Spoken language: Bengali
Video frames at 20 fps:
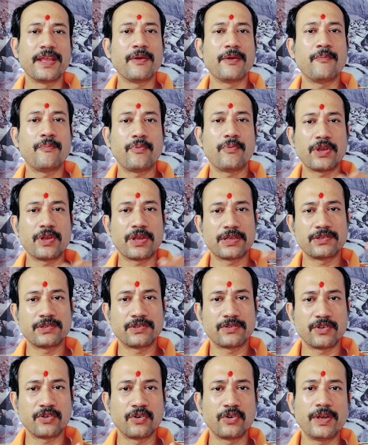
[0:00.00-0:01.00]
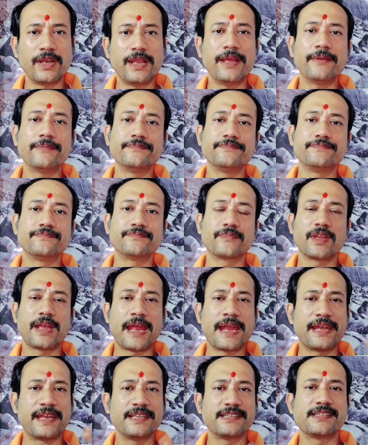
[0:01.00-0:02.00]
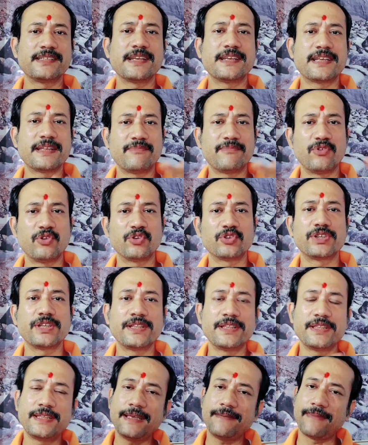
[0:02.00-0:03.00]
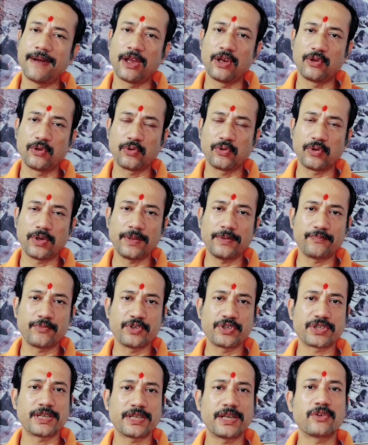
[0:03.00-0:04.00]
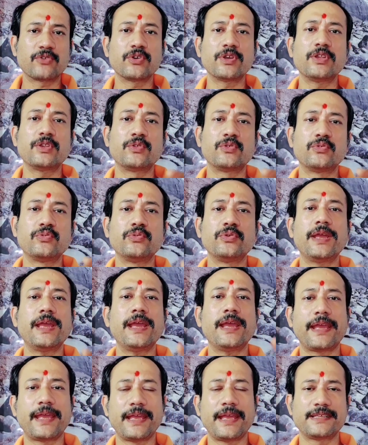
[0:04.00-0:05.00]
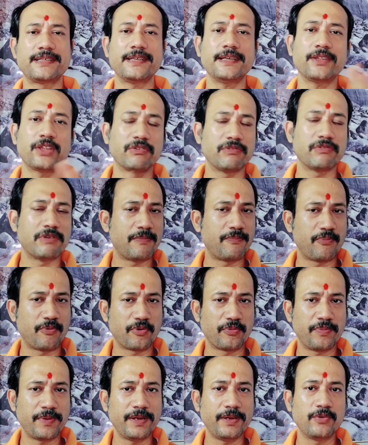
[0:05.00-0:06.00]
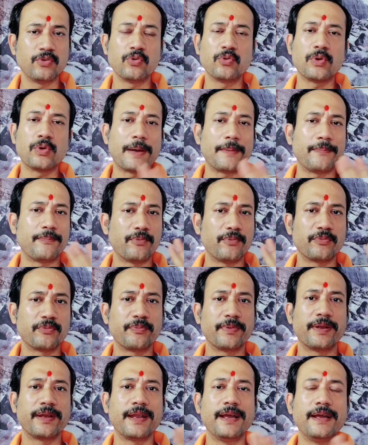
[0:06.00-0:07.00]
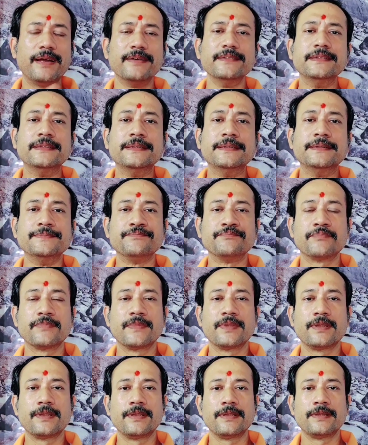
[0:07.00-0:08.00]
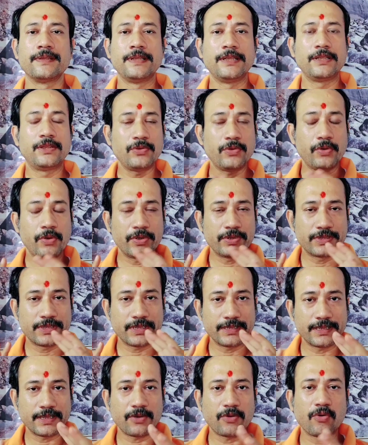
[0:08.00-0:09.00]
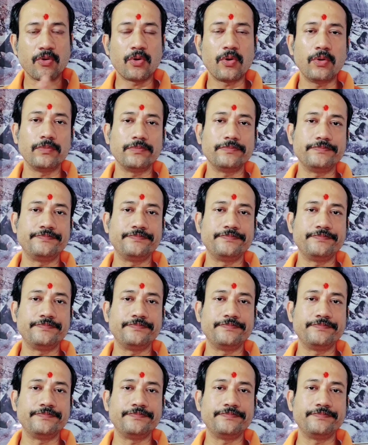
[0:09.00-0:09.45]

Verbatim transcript: এবং প্রয়োজন হলে অ্যান্টিসেপটিভ লোশন দিয়ে ভালো করে পরিষ্কার করে ধুয়ে কেচে তবে পরবেন নোংরা পরবেন না দ্বিতীয় হচ্ছে যে কোনো